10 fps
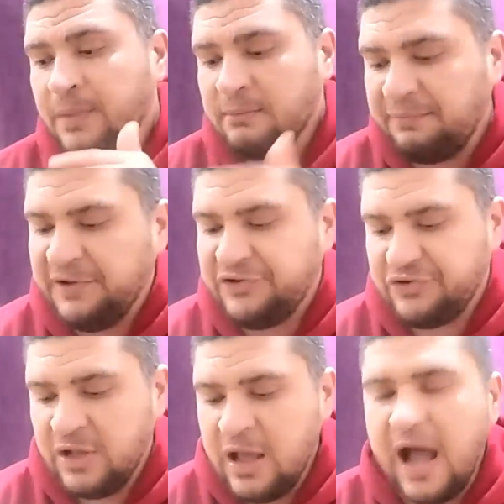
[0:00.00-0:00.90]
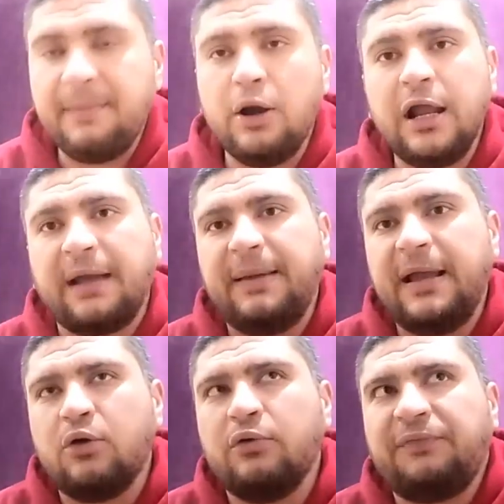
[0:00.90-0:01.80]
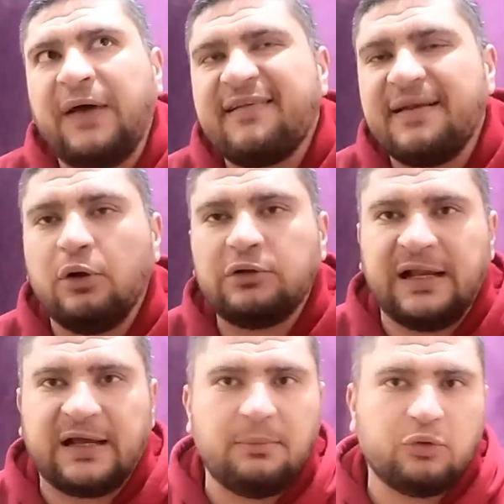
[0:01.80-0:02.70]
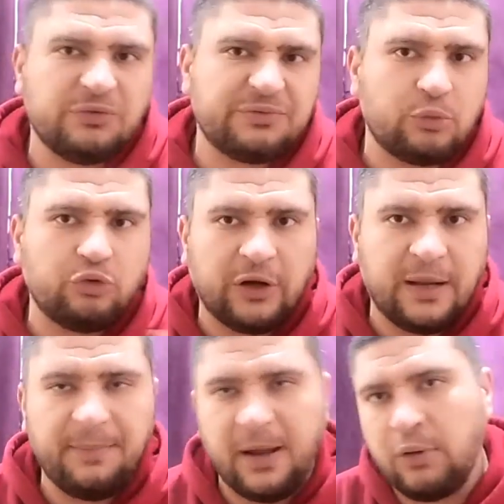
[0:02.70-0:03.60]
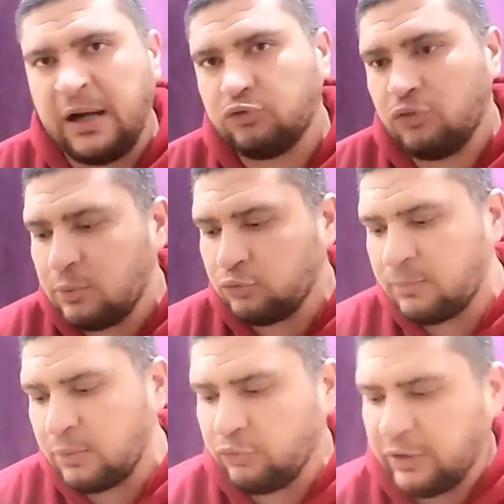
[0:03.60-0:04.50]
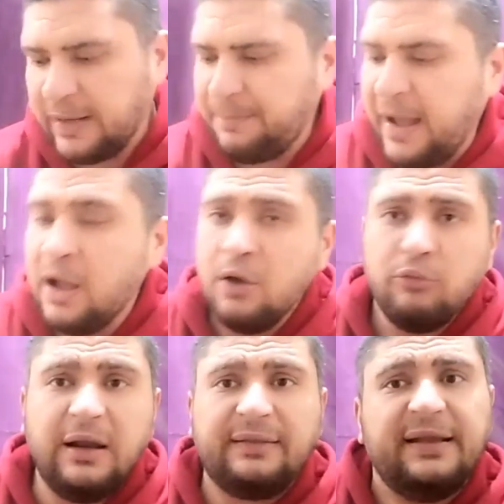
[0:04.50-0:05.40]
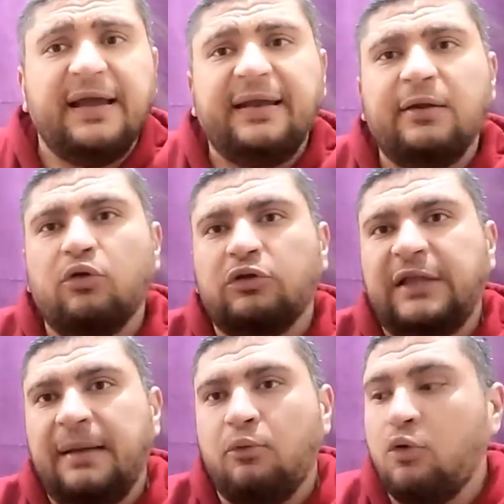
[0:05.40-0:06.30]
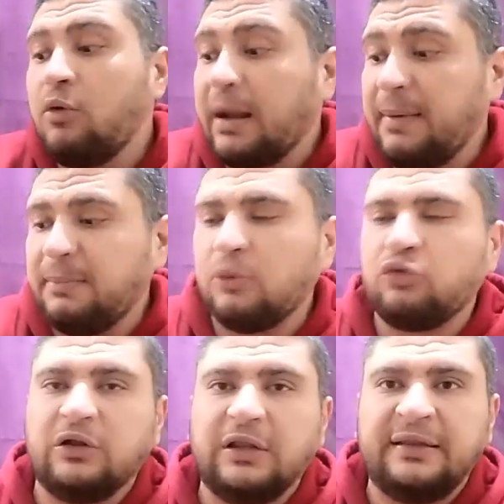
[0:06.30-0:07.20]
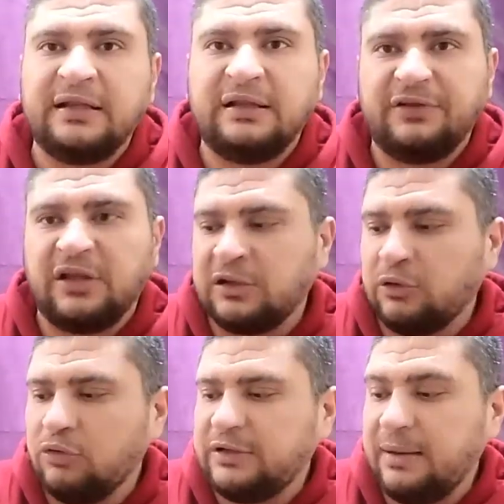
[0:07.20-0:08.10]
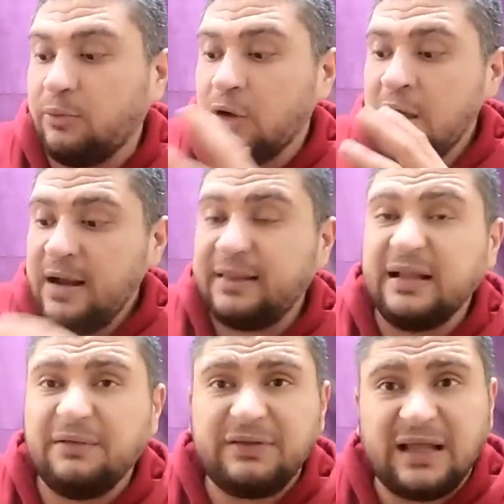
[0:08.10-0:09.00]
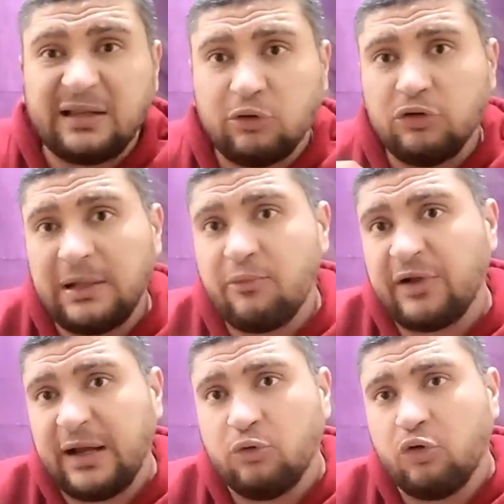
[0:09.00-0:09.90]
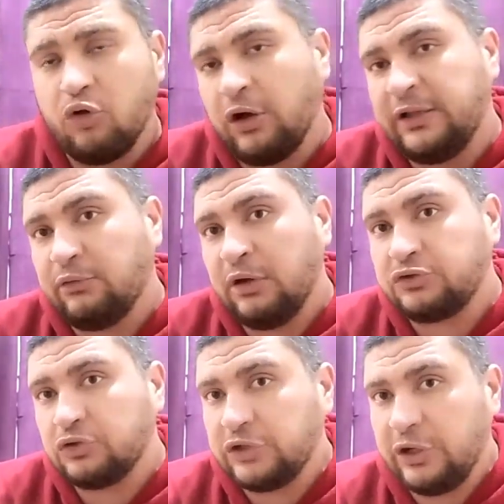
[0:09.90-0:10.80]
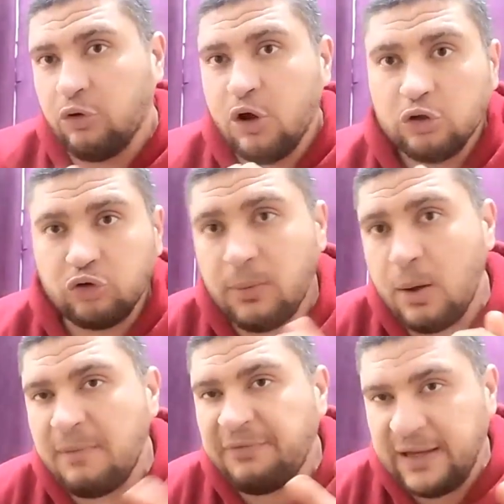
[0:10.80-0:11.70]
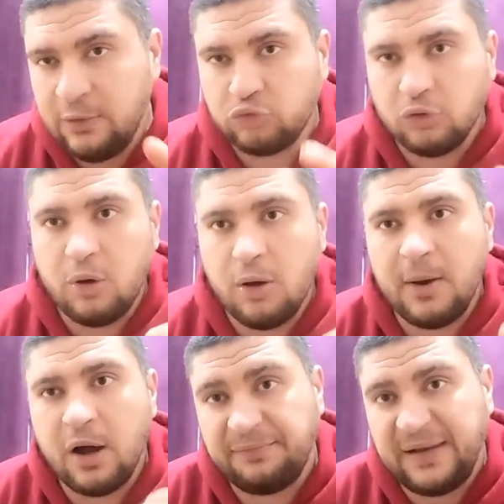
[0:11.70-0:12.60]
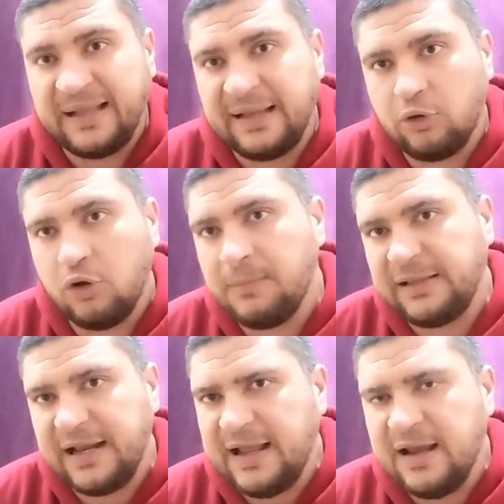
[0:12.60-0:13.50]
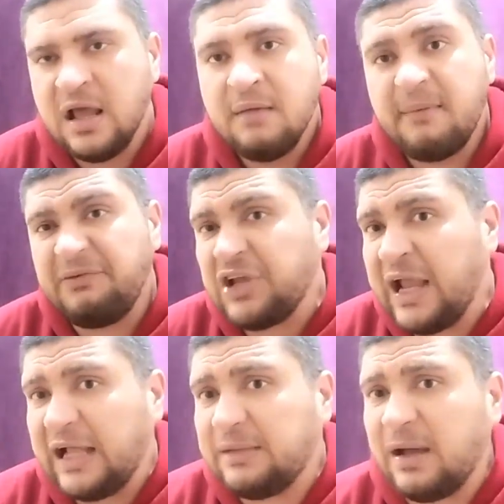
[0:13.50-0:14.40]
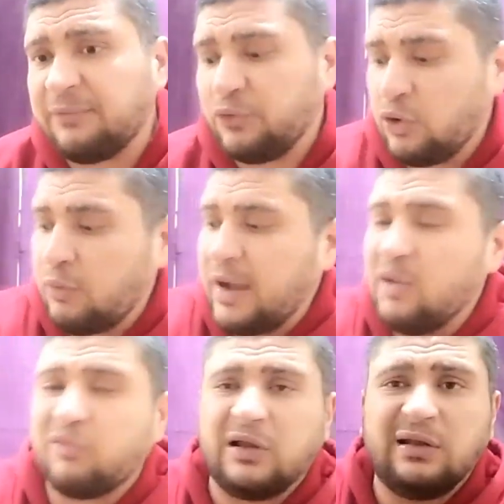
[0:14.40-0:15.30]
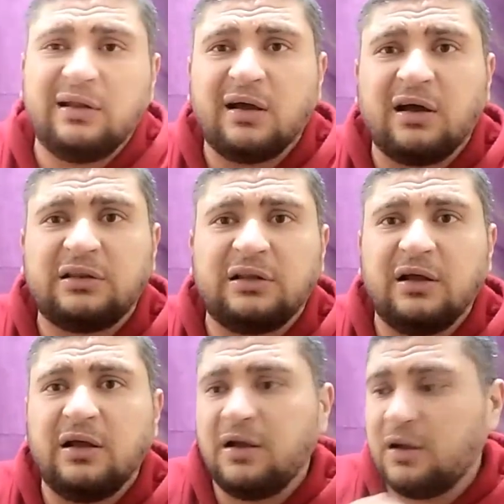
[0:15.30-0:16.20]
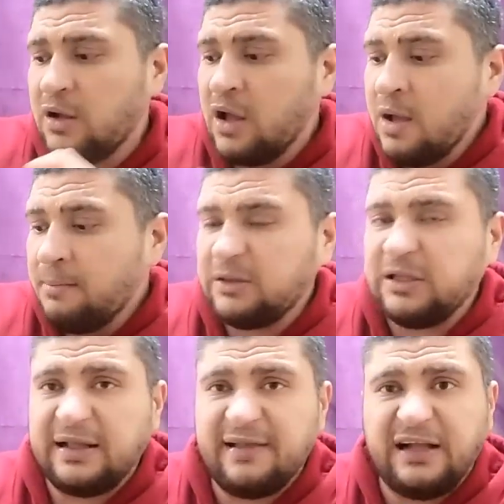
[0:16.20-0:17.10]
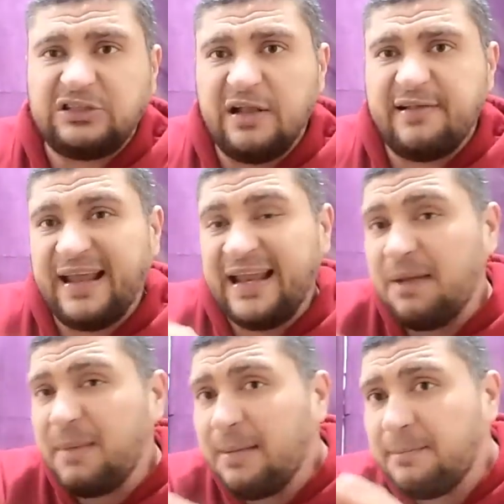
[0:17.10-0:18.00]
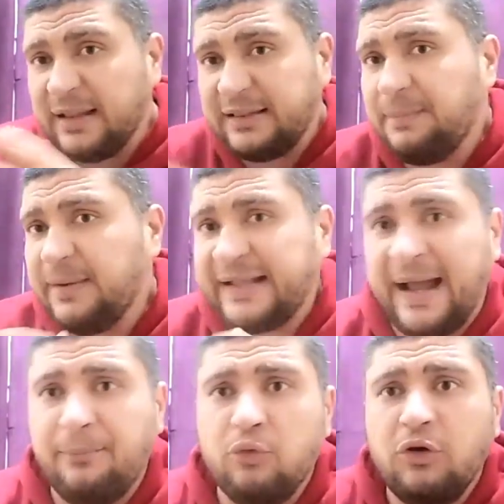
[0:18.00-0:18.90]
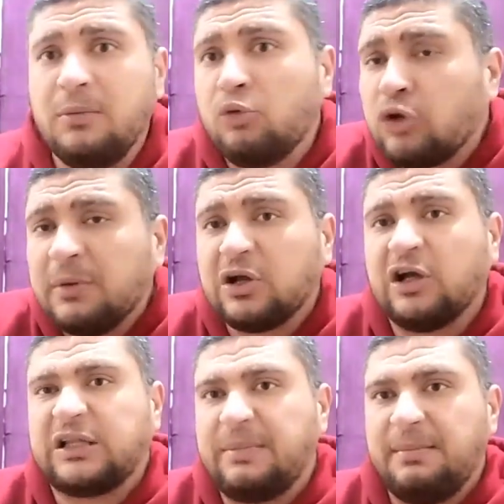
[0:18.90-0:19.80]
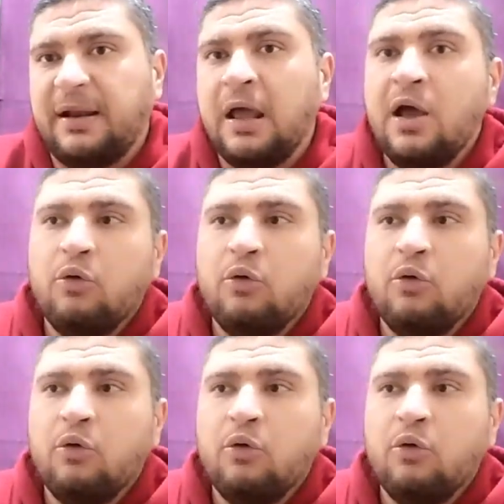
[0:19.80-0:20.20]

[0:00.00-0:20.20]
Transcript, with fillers: مفيش اما اولي كابيرو فزي ما قلت لك الموضوع مش موضوع كبه لوحده الموضوع موضوع كبه والاثنين اللي قدامه وكمان موضوع الاثنين ديفندرات اللي قدامه الاثنين ديفندرات اللي قدامه اذا كان نجولو كوانتي ولا جورجينيو طول ما هم فايقين وطول ما هم فين على رجلهم بدنيا مفيش اي حد بيعرف ان هو يوصل لخط آه، منطقه جزاء تشيلسي انما لما الاثنين بيتعبوا الموضوع بيتغير تماما